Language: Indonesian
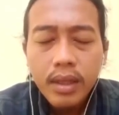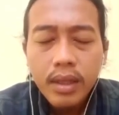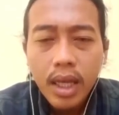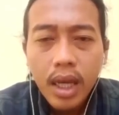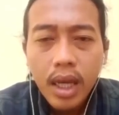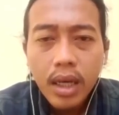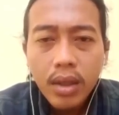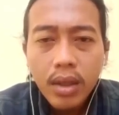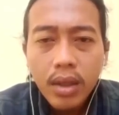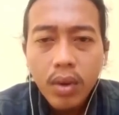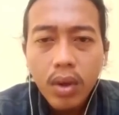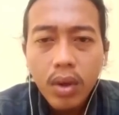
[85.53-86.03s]

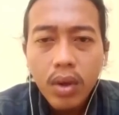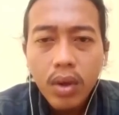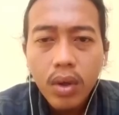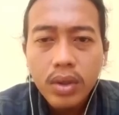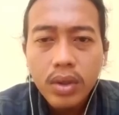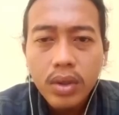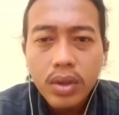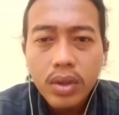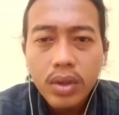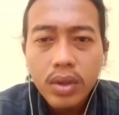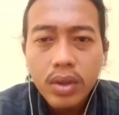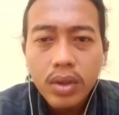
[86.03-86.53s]
tari
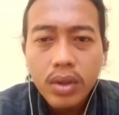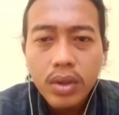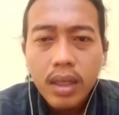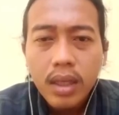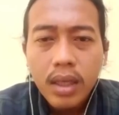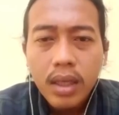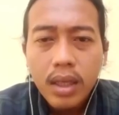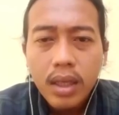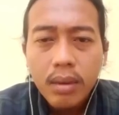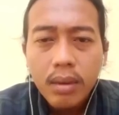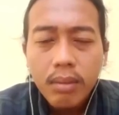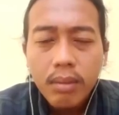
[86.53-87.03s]
kolosal
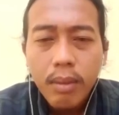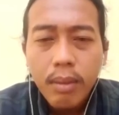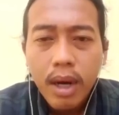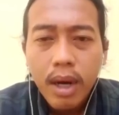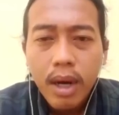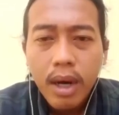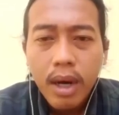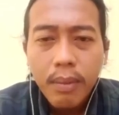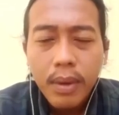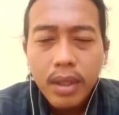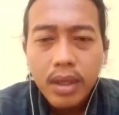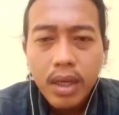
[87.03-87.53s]

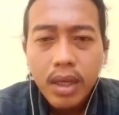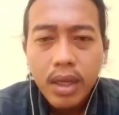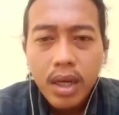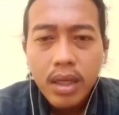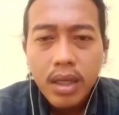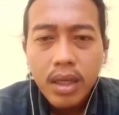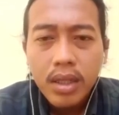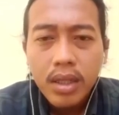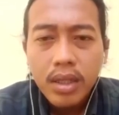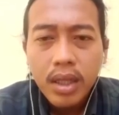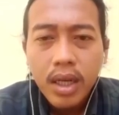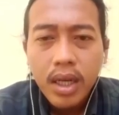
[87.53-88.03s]
beberapa
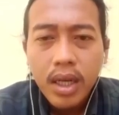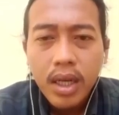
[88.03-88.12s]
tradisi